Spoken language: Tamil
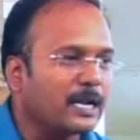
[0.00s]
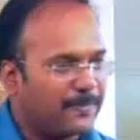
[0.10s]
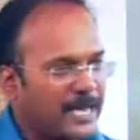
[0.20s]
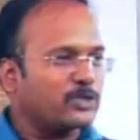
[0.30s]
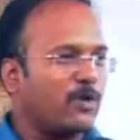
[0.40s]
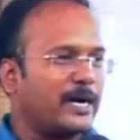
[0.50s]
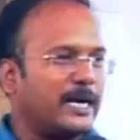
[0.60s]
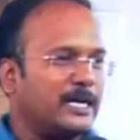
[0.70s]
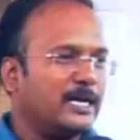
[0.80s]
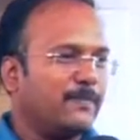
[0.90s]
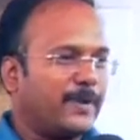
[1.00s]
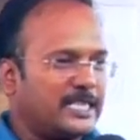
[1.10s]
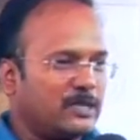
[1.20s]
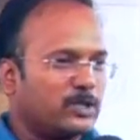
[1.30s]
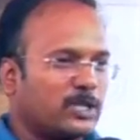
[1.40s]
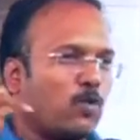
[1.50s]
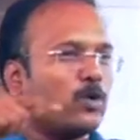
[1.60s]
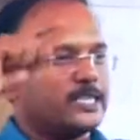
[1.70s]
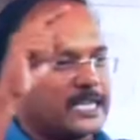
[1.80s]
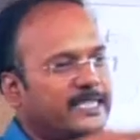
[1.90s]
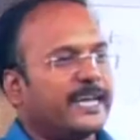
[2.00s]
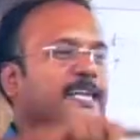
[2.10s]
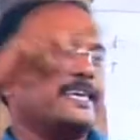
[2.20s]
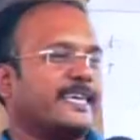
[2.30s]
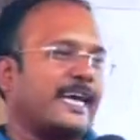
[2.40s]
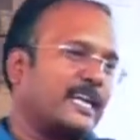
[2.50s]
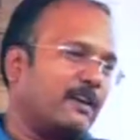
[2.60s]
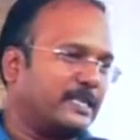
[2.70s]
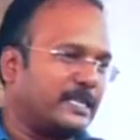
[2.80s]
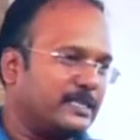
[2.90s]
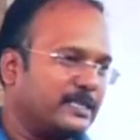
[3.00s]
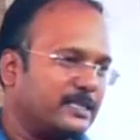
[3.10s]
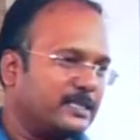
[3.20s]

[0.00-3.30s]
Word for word: இல்லை பேசுவாங்க பேசி முடிச்சுக்கணும் உங்களுடைய சந்தேகங்களை நீங்கள் கேட்கலாம் அவர்கிட்ட